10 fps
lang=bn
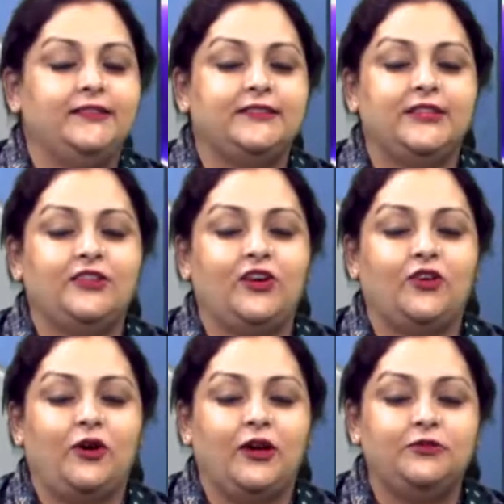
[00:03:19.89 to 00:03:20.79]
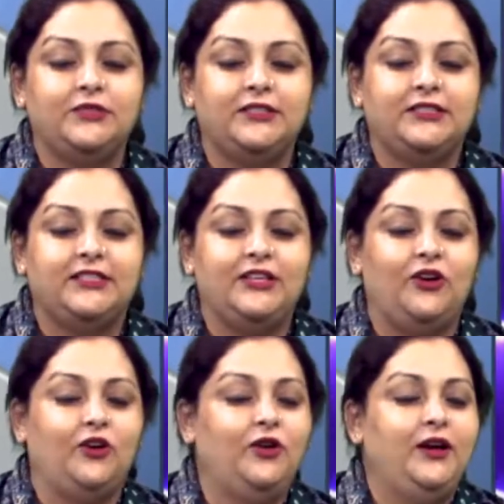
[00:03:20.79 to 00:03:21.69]
যেটা ধরো করা উচিত
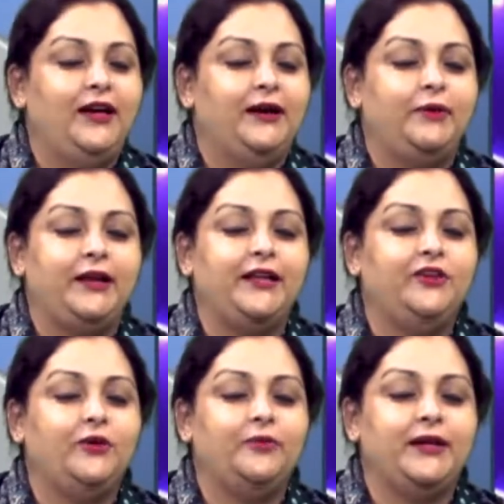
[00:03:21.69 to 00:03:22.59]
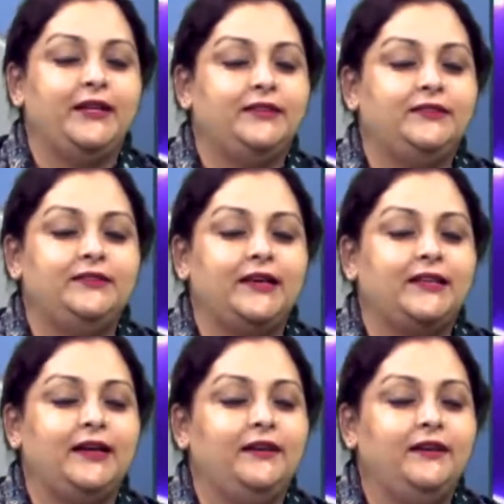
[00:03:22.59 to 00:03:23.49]
ছিল মানে ইউনো মানে
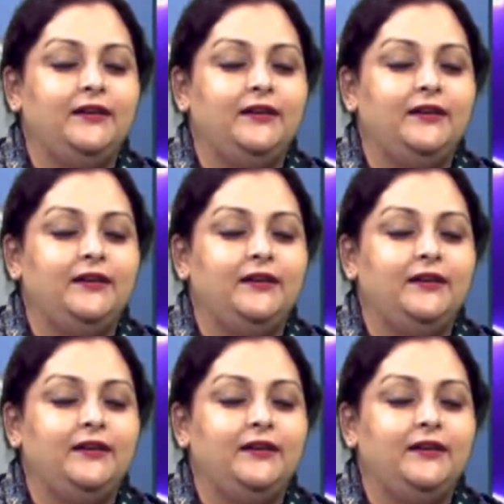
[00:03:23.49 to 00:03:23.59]
একটা